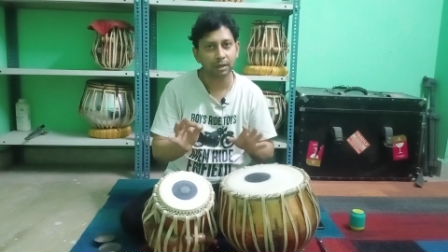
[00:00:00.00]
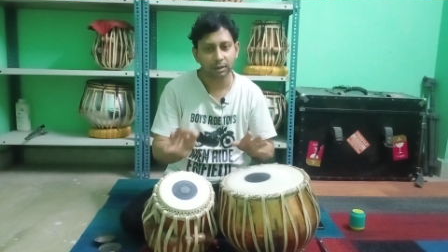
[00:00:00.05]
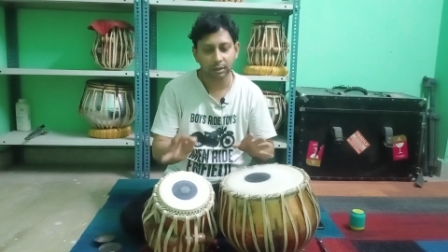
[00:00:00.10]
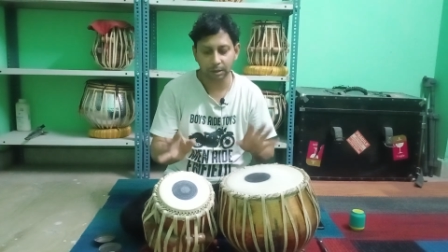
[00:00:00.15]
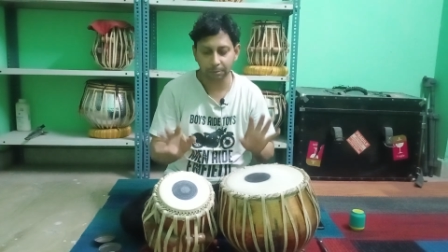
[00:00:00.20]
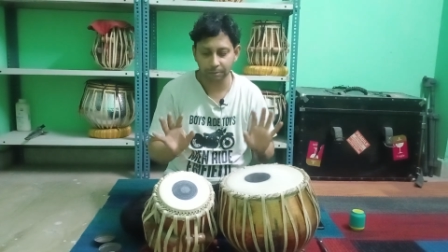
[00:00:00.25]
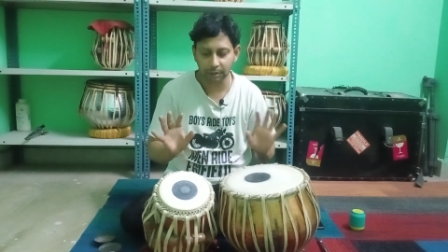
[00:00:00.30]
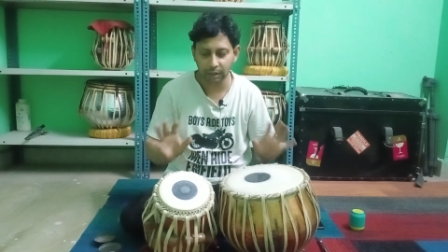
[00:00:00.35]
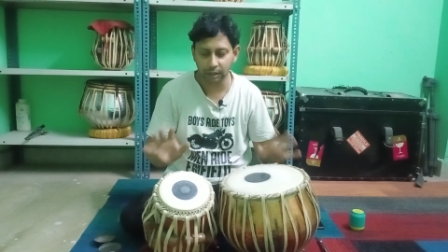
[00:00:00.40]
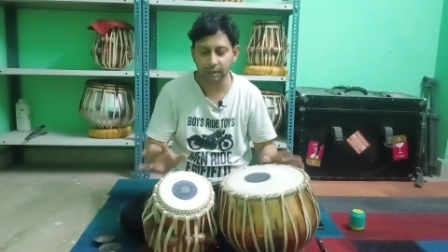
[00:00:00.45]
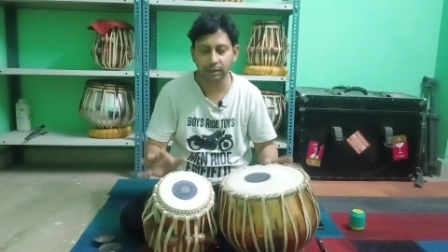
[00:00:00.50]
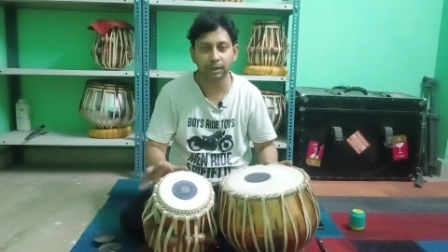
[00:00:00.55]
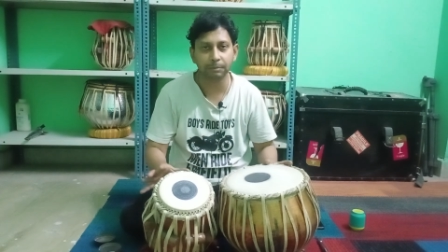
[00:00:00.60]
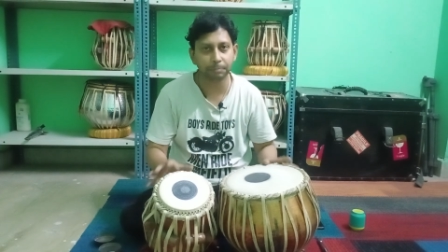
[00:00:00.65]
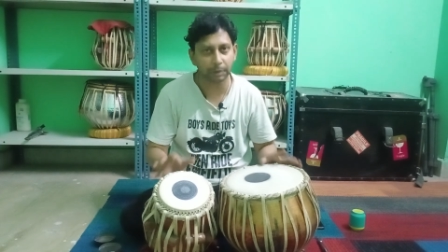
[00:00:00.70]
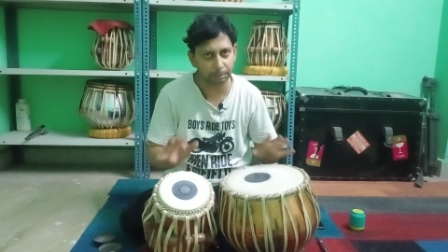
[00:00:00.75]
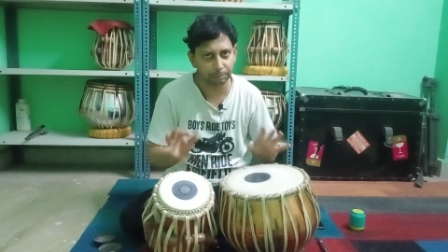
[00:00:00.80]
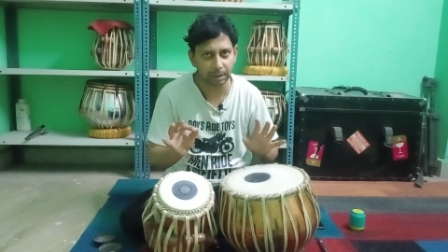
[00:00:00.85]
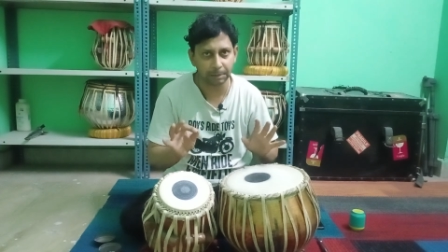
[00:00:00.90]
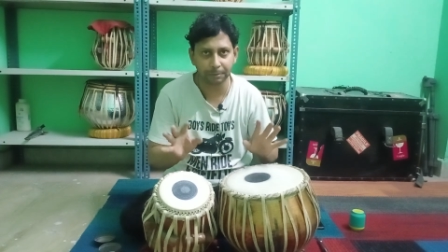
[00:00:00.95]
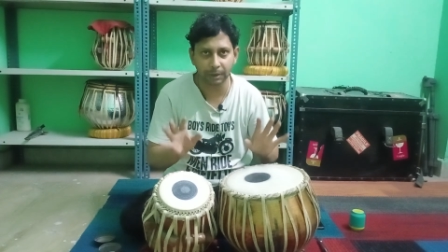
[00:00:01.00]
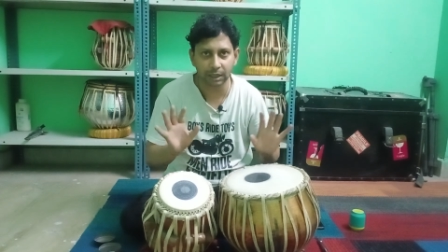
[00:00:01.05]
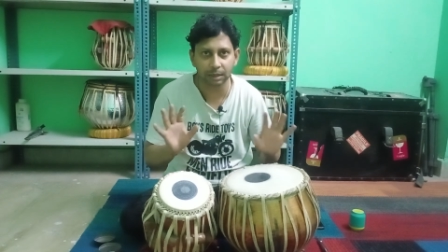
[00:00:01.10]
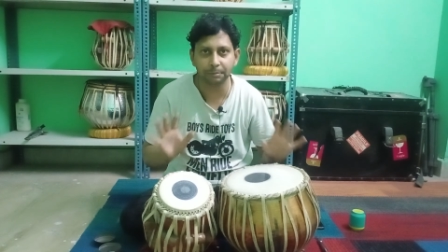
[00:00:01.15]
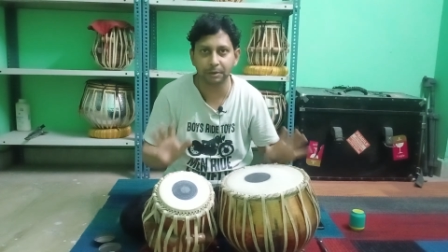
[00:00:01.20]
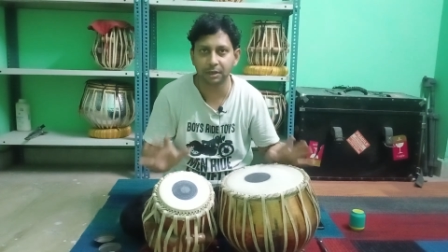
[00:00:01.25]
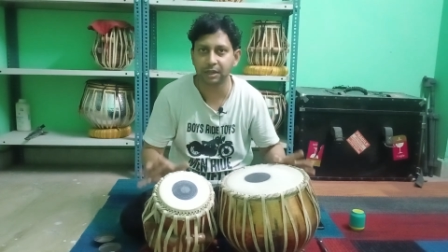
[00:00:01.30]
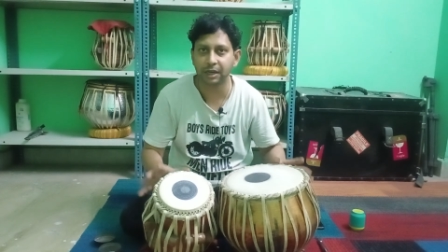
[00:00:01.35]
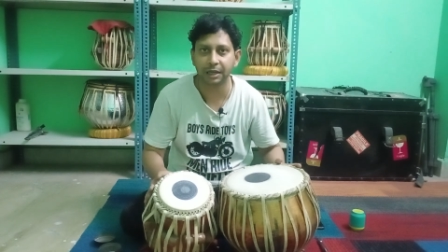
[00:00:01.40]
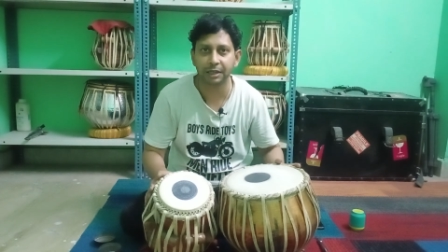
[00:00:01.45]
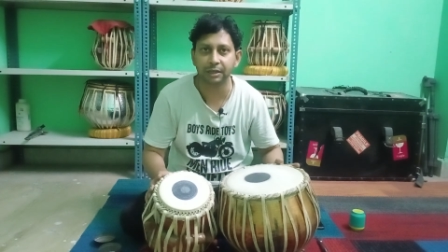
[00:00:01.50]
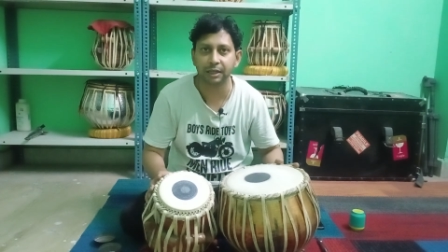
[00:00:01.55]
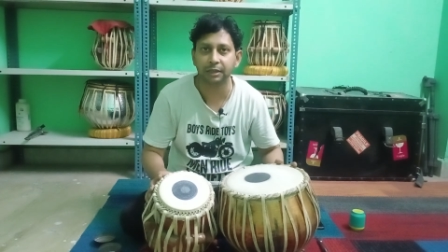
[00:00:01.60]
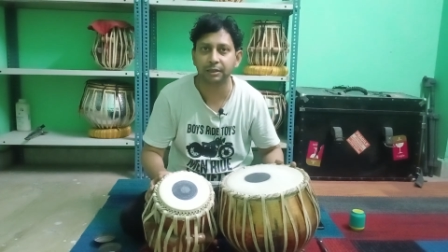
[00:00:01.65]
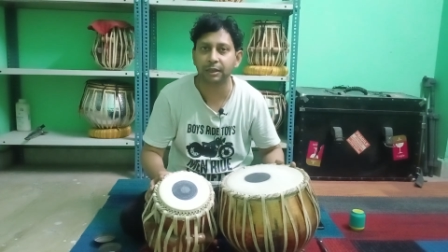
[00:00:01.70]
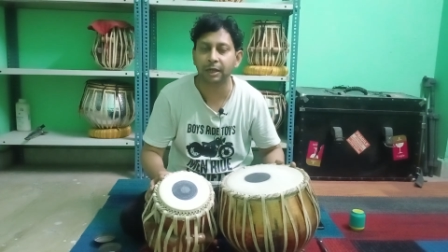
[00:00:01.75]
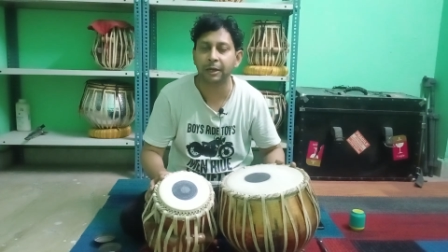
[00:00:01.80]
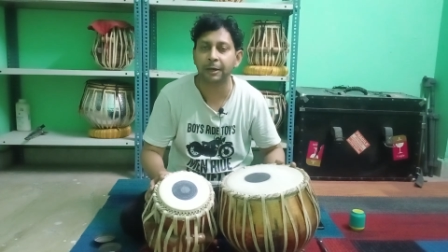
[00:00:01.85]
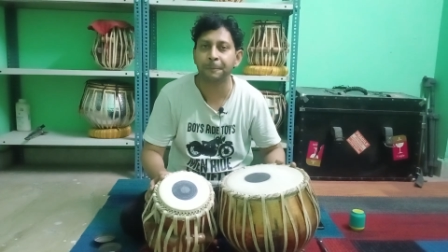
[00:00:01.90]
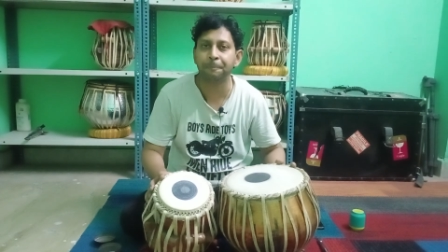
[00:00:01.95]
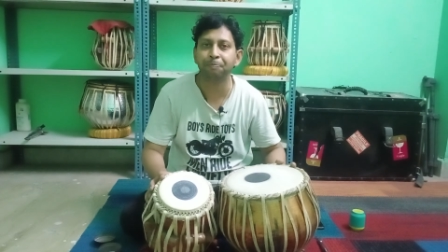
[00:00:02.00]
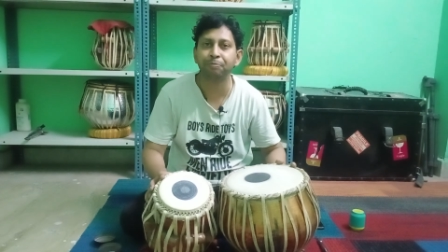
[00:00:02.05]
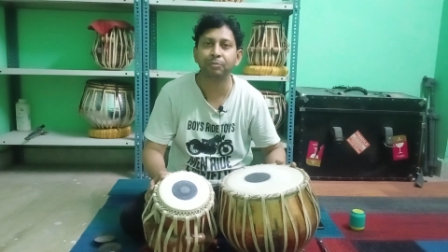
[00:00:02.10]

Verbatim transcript: तबले के तबले पर ही बजाया जाता है